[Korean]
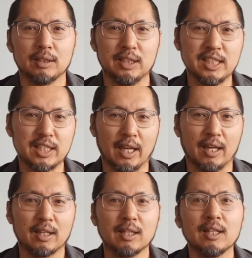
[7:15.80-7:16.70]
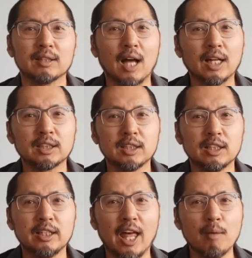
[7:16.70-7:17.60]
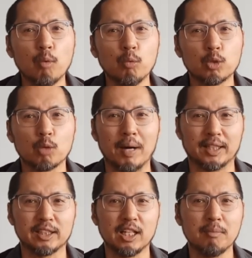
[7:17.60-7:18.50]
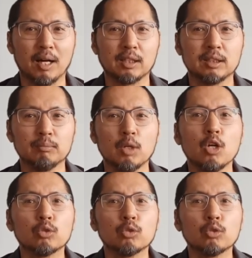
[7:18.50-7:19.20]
이제 당신을 내 몸으로 받아들일 만큼